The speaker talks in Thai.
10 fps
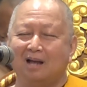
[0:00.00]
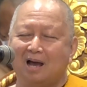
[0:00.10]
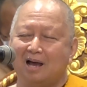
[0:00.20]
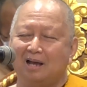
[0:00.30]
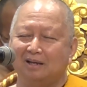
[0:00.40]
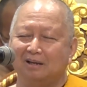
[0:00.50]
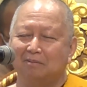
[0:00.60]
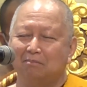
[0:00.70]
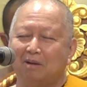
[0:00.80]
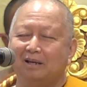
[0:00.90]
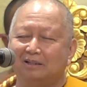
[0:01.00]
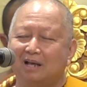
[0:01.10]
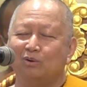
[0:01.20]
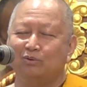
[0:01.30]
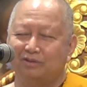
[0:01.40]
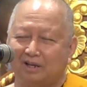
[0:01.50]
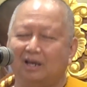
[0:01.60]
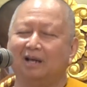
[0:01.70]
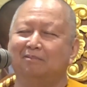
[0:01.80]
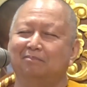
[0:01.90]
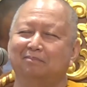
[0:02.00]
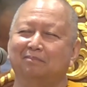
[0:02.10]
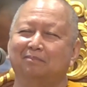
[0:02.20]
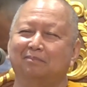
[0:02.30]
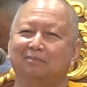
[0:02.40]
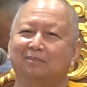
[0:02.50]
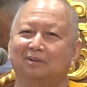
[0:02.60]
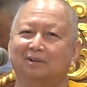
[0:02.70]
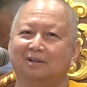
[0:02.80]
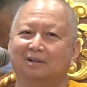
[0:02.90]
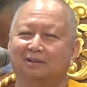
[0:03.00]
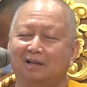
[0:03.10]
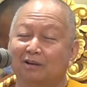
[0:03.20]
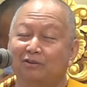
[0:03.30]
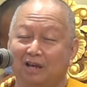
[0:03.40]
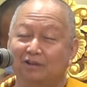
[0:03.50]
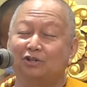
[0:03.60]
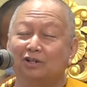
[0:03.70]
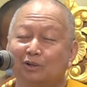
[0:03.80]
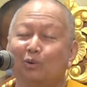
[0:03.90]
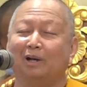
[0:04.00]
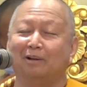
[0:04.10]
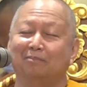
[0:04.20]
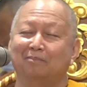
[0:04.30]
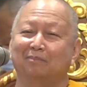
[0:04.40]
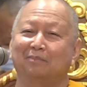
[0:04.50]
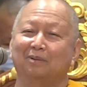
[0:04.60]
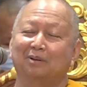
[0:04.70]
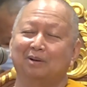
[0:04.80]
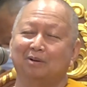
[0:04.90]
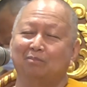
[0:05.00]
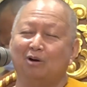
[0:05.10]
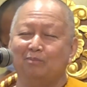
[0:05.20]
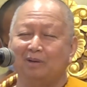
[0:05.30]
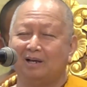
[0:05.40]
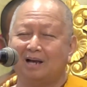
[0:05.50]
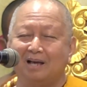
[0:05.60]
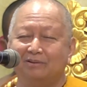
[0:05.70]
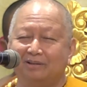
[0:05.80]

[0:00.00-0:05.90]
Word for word: ได้ไม่เท่าเสียทั้งเสียชื่อด้วยเพ ราะมีการ